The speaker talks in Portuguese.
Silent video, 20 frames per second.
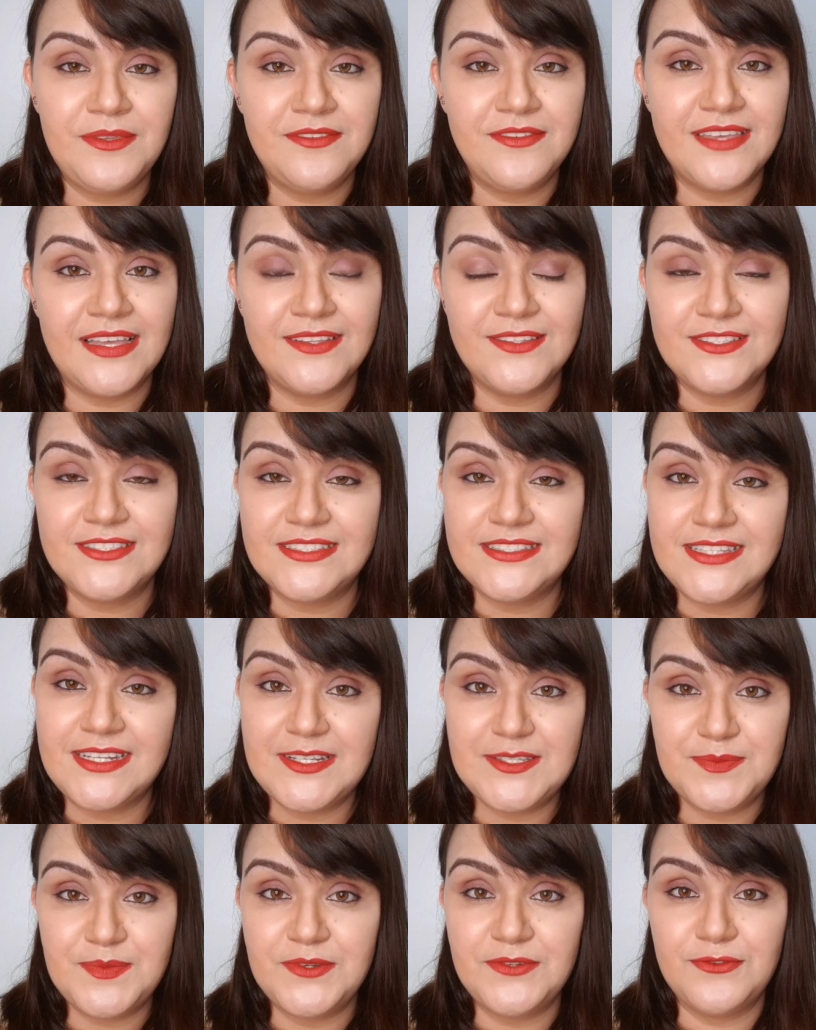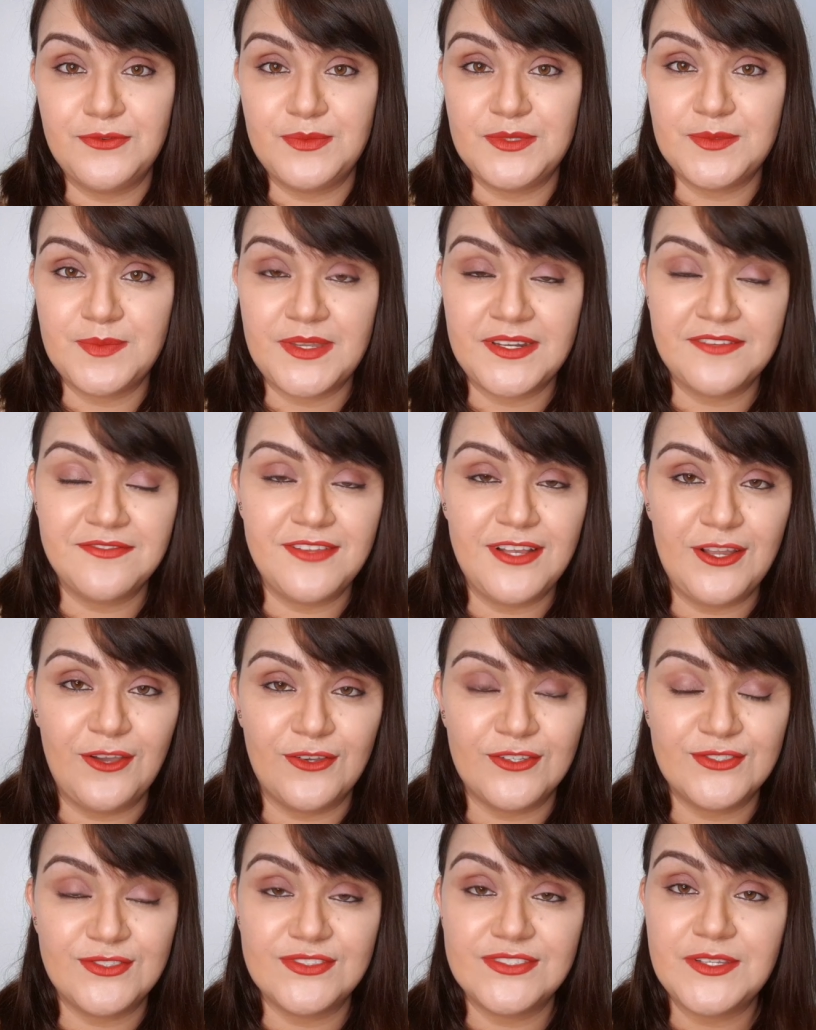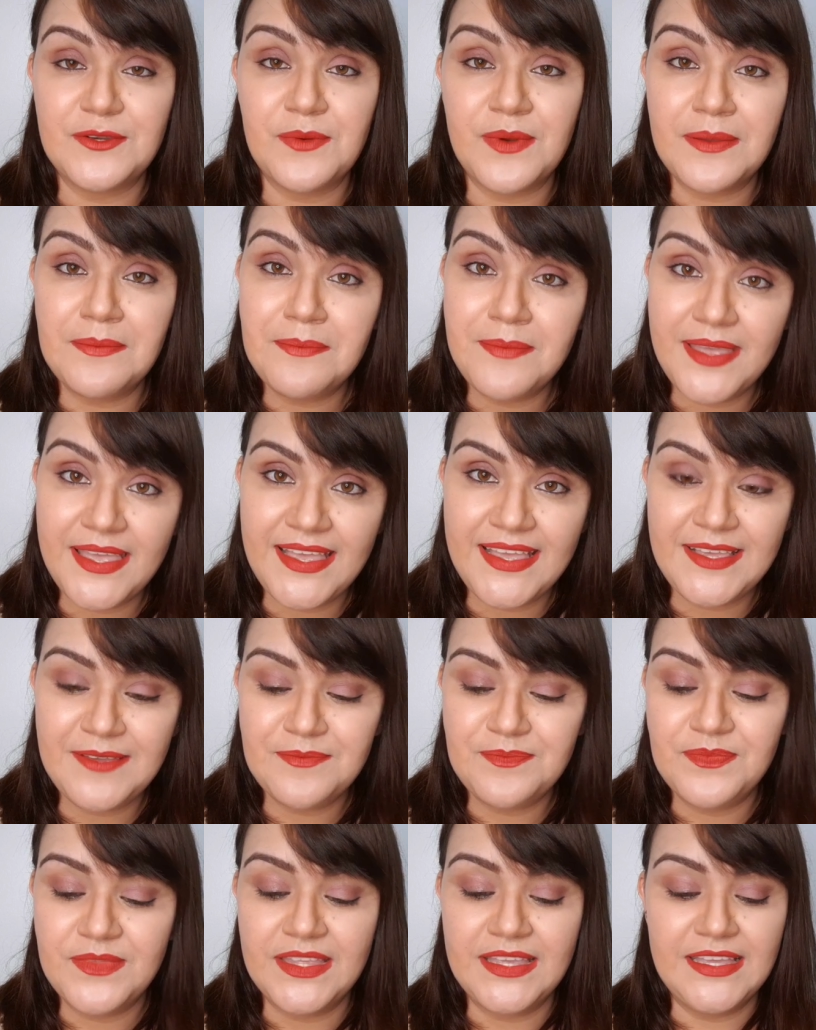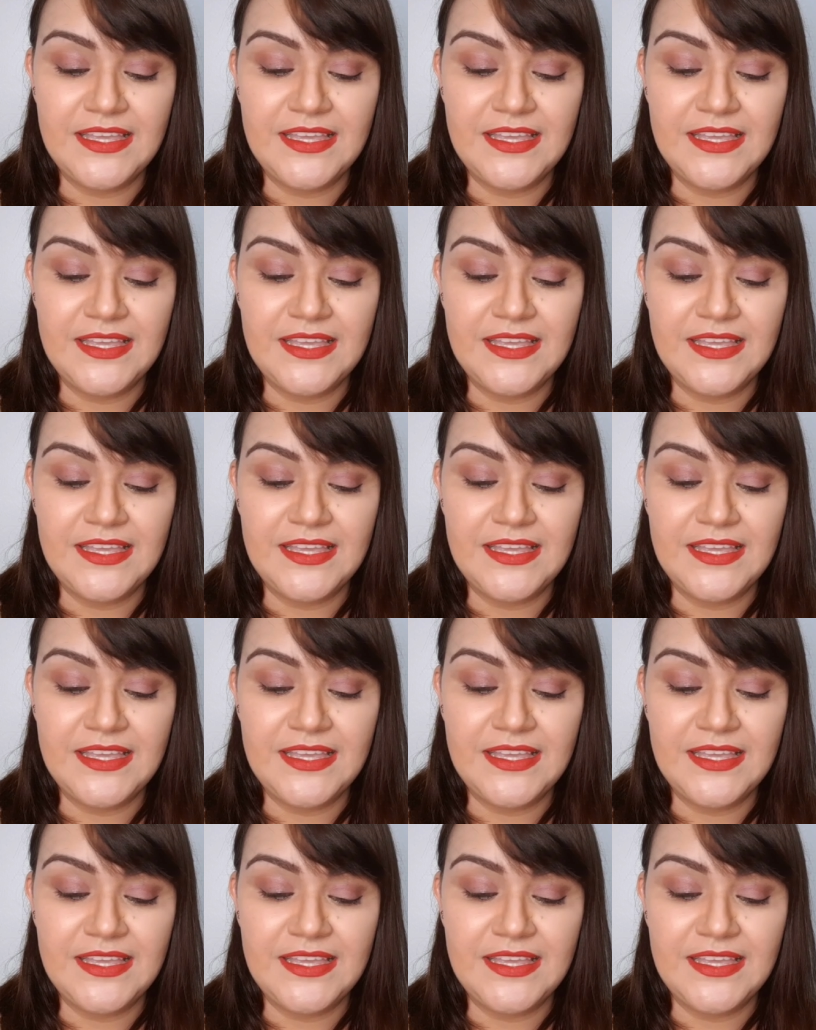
me enviado esses três perfumes maravilhosos. Eu amei.